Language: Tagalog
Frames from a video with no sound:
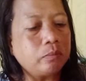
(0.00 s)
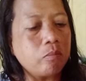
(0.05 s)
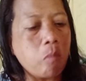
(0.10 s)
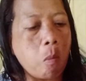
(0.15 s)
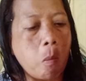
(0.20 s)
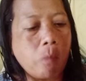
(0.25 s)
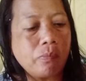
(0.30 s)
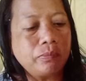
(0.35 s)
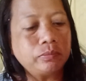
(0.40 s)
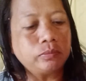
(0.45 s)
nga
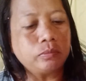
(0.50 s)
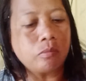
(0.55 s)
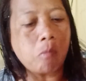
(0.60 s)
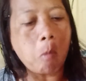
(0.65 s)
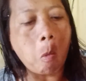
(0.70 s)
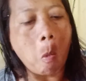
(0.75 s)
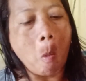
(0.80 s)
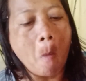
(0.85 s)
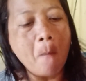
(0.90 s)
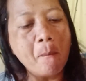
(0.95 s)
ako ng
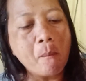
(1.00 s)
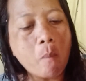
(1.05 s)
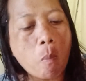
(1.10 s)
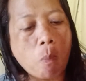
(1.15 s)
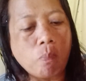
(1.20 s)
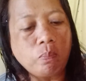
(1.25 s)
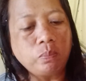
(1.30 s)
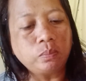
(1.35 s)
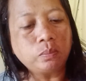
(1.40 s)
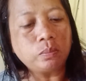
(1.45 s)
sinangag.
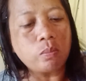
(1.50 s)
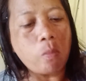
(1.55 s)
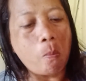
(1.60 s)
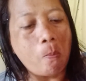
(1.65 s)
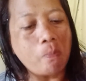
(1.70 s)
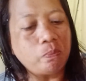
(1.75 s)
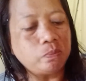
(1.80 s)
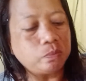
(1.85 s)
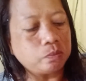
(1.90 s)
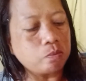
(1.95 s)

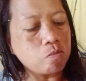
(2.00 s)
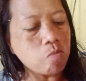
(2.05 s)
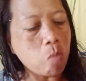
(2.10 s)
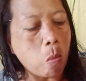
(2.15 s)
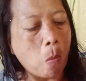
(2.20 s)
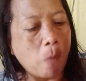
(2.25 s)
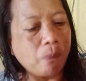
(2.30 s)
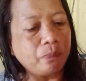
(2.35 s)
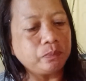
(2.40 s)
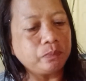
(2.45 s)
Tsaka